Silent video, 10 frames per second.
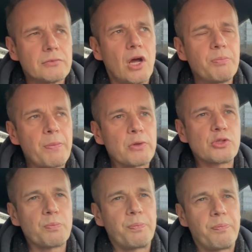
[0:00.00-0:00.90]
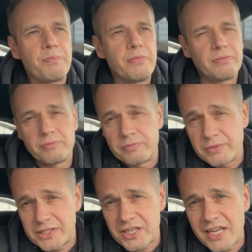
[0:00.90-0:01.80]
on po prostu
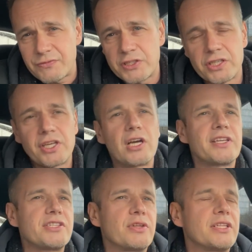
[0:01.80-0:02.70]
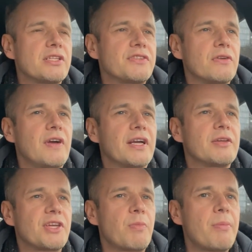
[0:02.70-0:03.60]
jeszcze raz wrócę do tego od razu na to zwróciłem
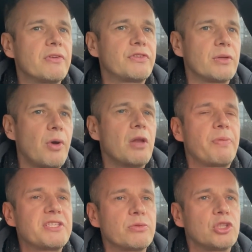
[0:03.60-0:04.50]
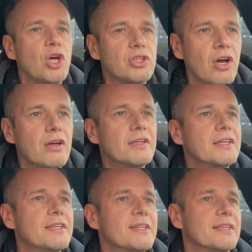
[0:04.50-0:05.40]
uwagę, że moment, w którym on powiedział do Toto,
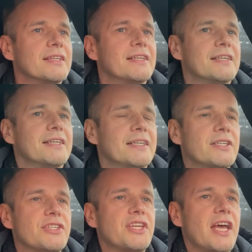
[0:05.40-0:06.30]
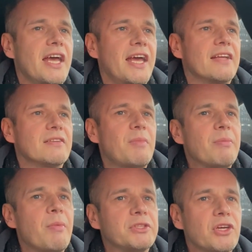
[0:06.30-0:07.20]
E, że
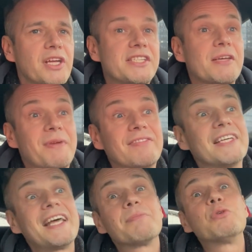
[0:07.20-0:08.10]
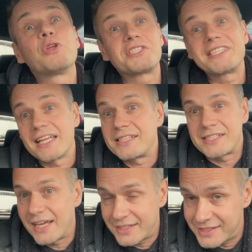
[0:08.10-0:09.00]
mamy motor race. Co prawda tak był to
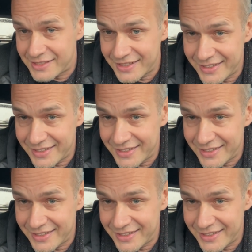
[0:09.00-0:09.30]
cytat tak, z,